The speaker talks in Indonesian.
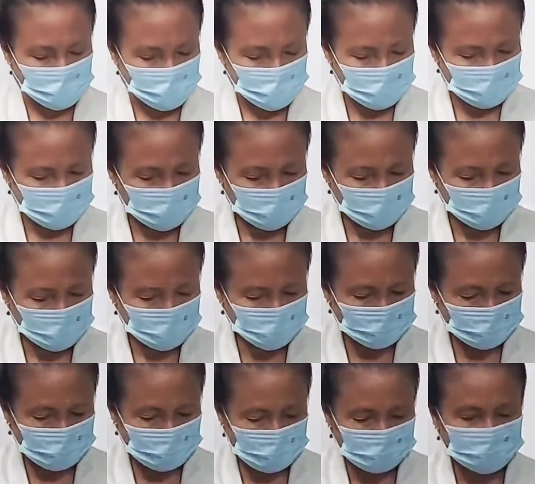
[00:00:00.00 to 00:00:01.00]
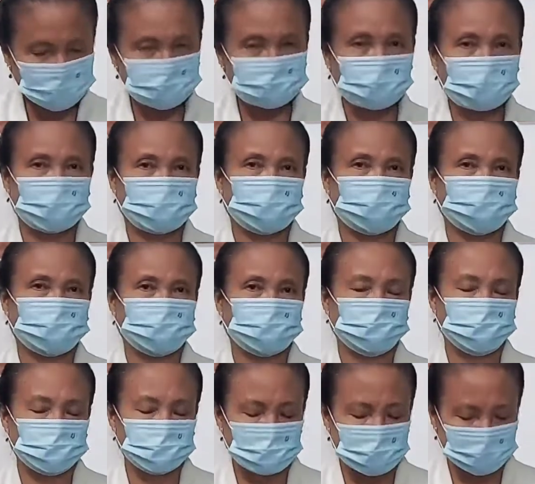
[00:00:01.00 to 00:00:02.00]
begitu terancam,
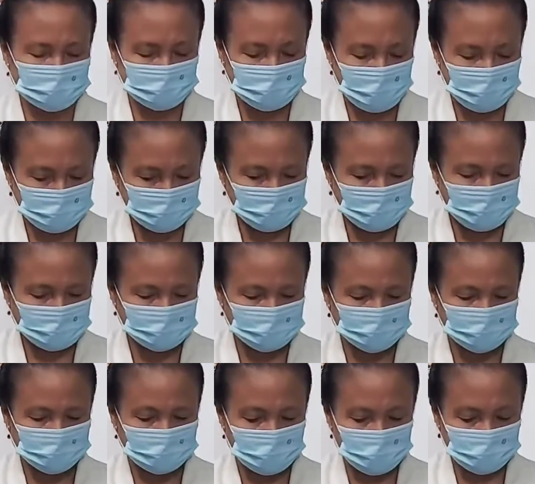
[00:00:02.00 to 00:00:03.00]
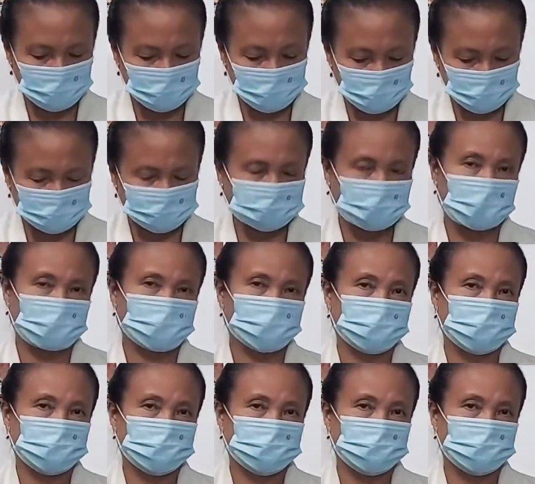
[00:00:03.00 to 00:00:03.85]
merana, tersiksa,